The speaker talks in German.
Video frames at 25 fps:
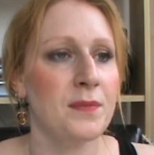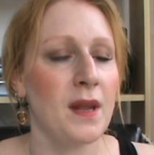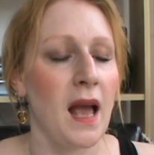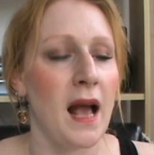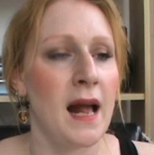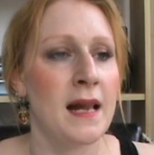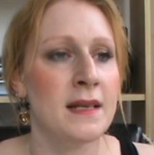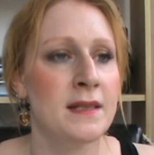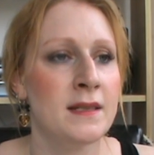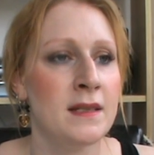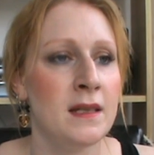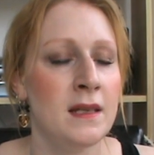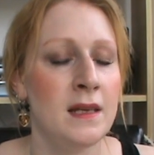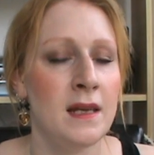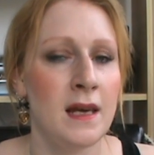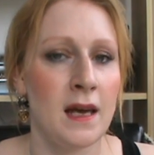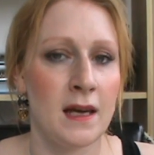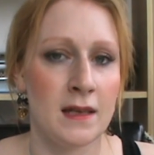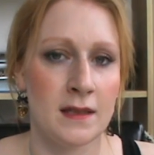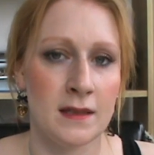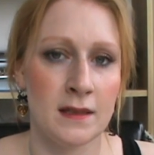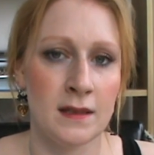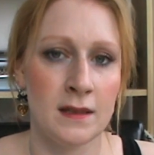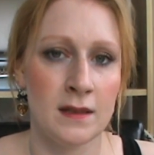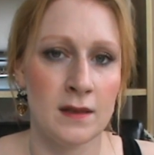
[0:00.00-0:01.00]
als die die
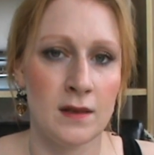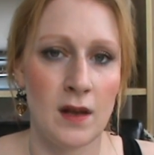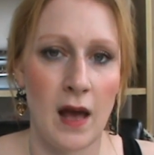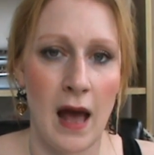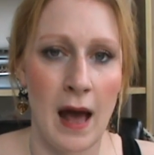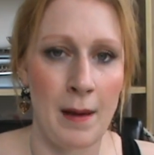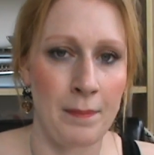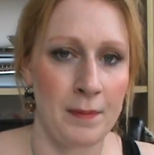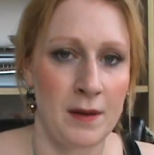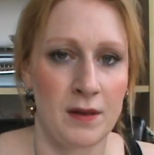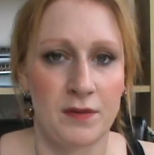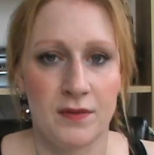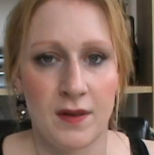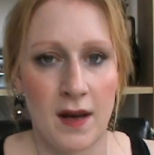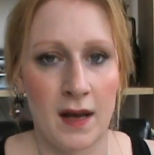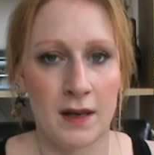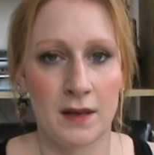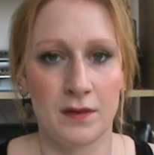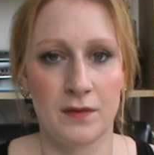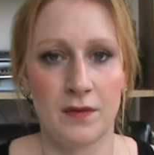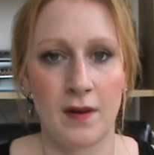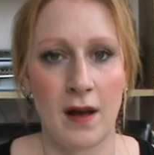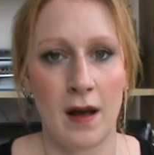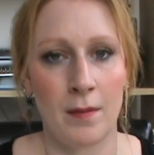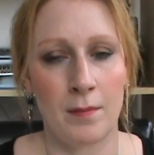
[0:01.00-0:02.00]
ersten
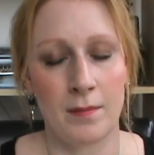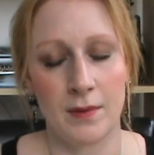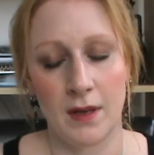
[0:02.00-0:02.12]
abgefahrenen Farben,